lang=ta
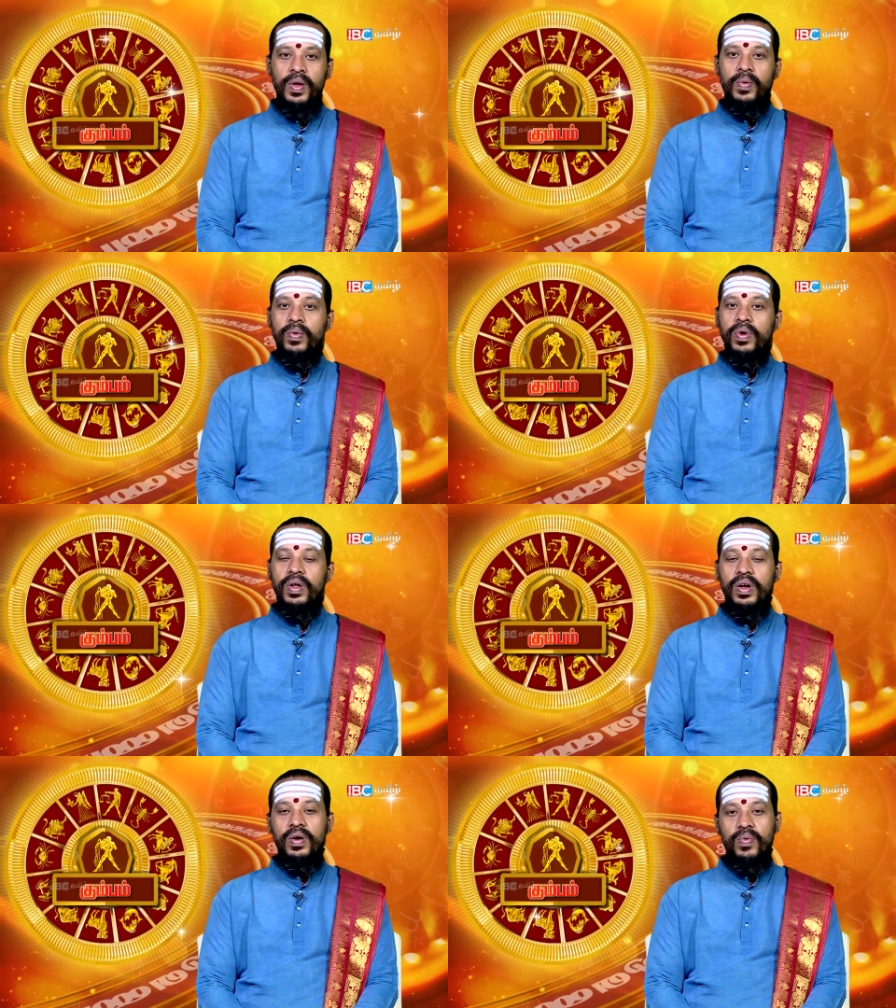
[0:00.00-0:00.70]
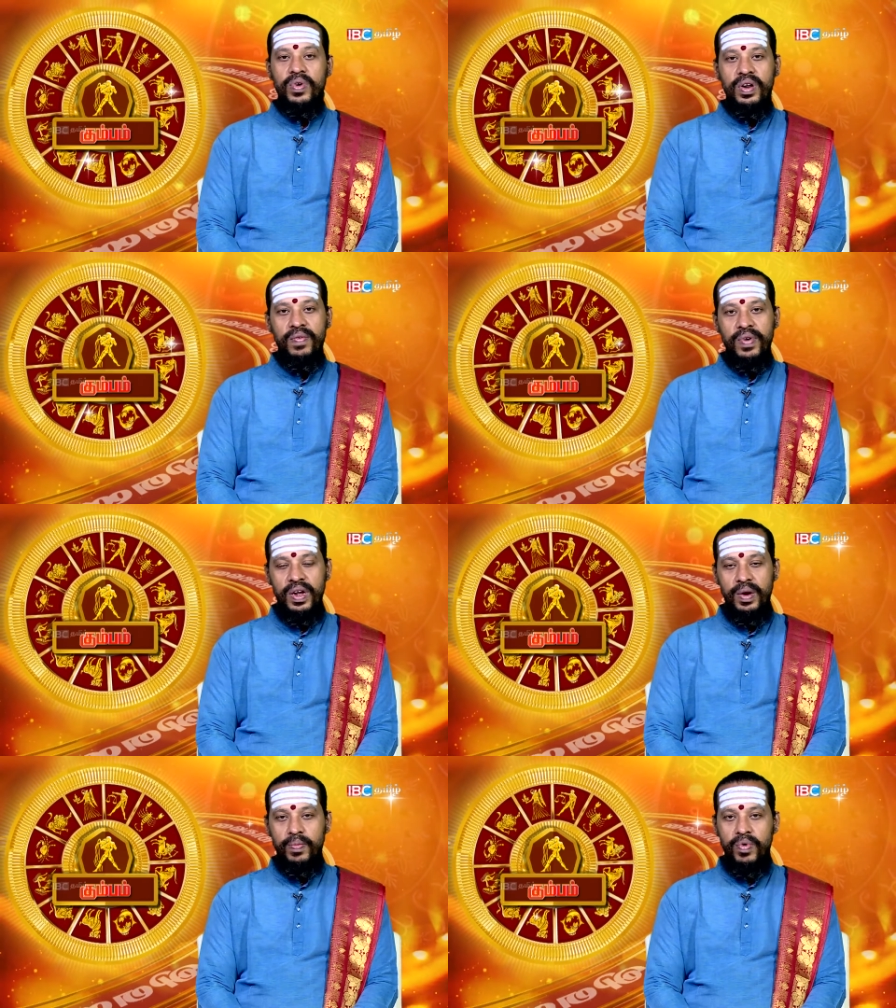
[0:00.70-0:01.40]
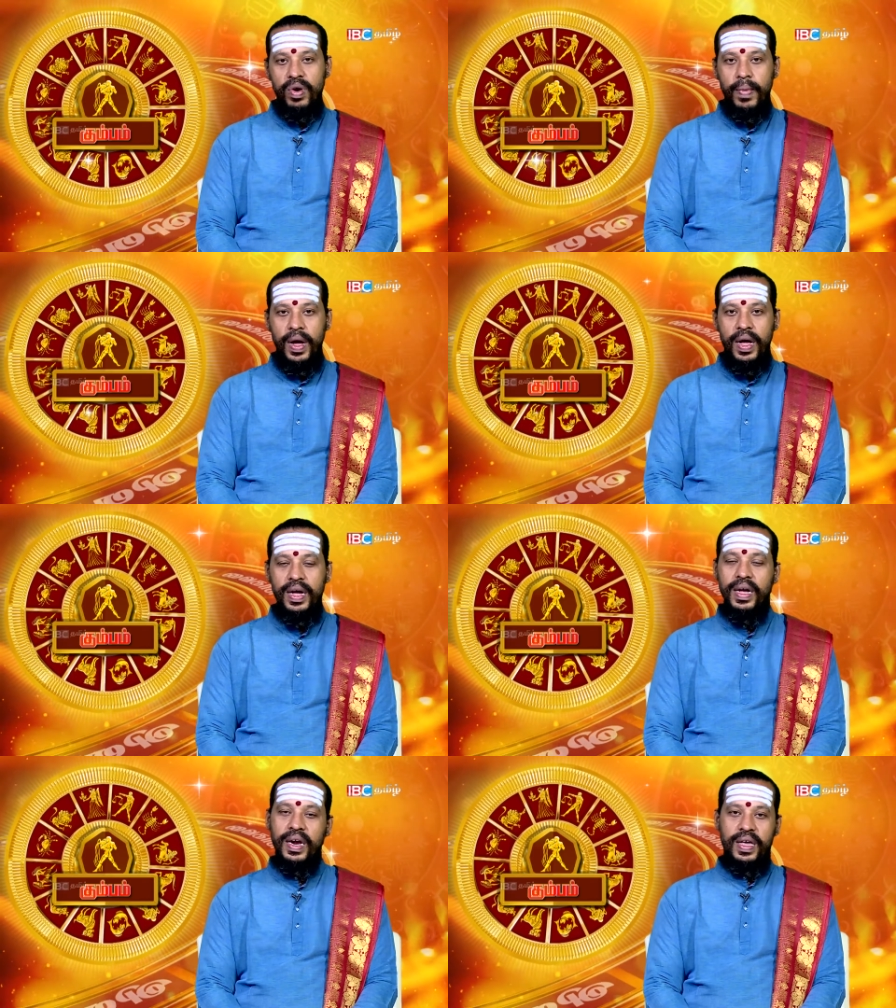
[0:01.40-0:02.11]
உங்களுக்கு உற்றவர்கள்
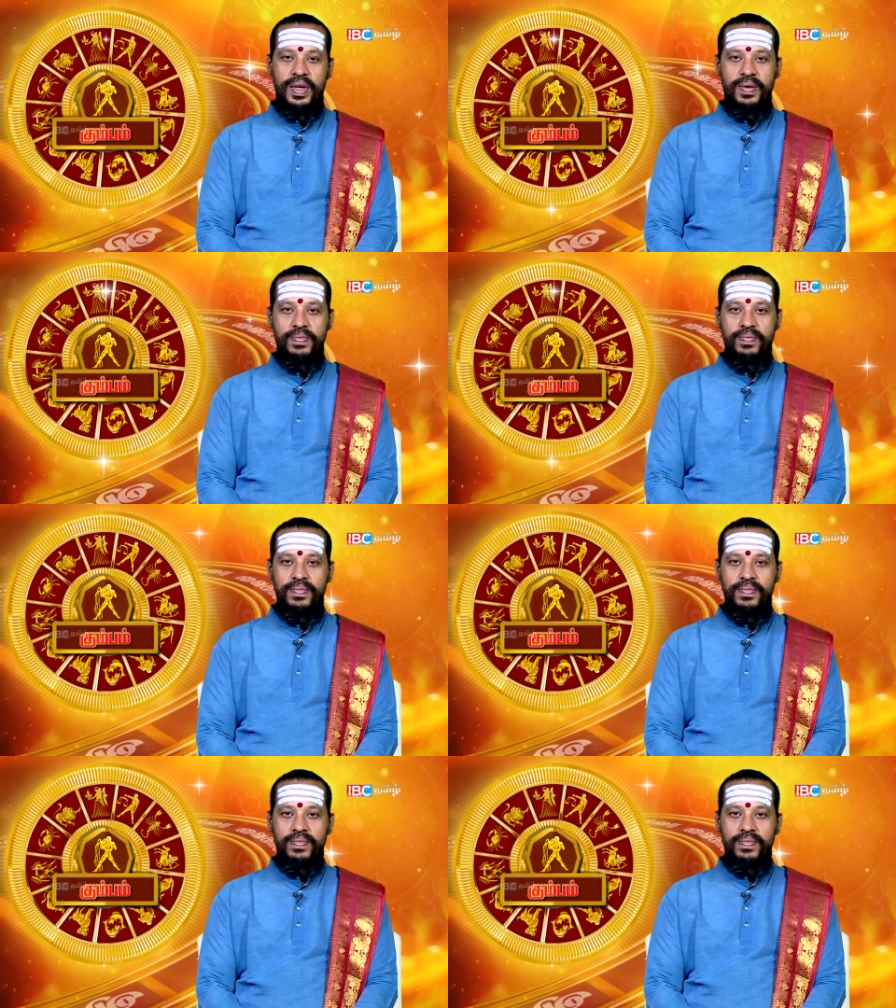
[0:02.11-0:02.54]
மூலமாக கிடைக்கும்